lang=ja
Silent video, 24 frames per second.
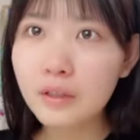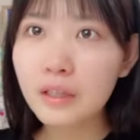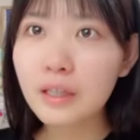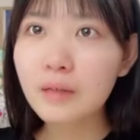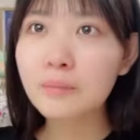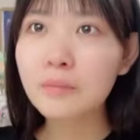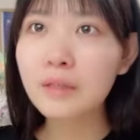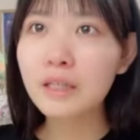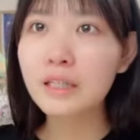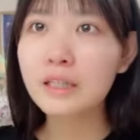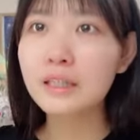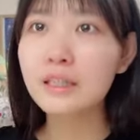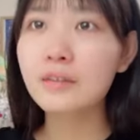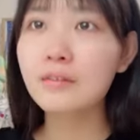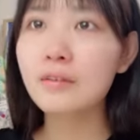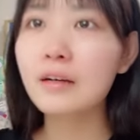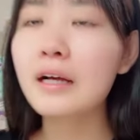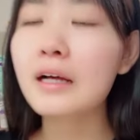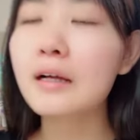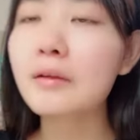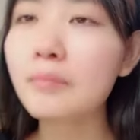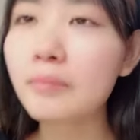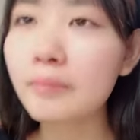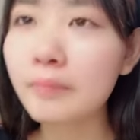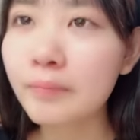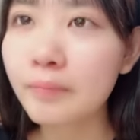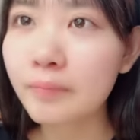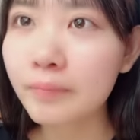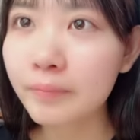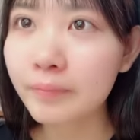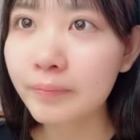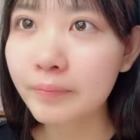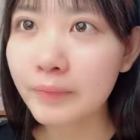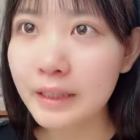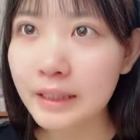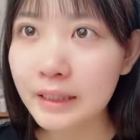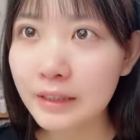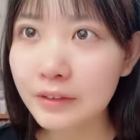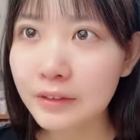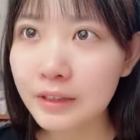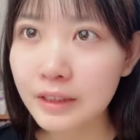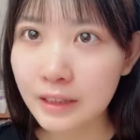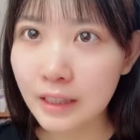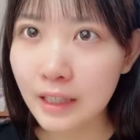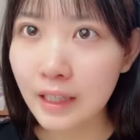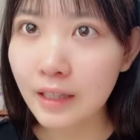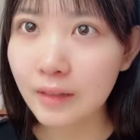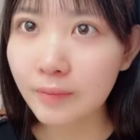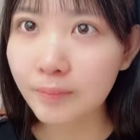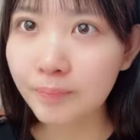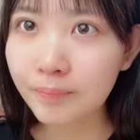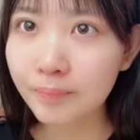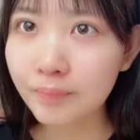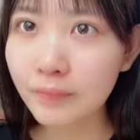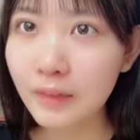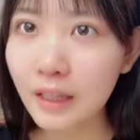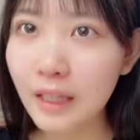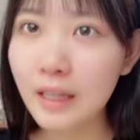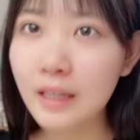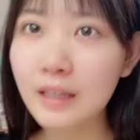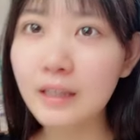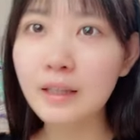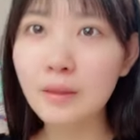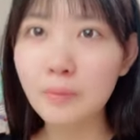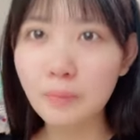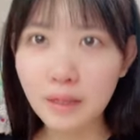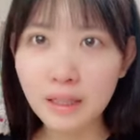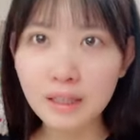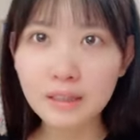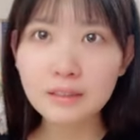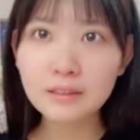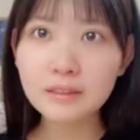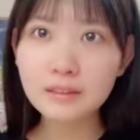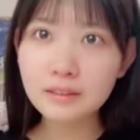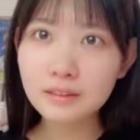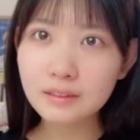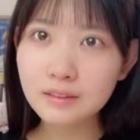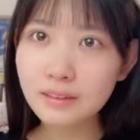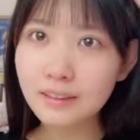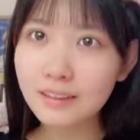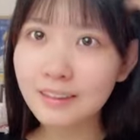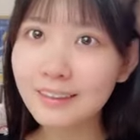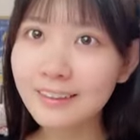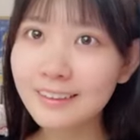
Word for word: 髪型はめちゃくちゃ悩んでます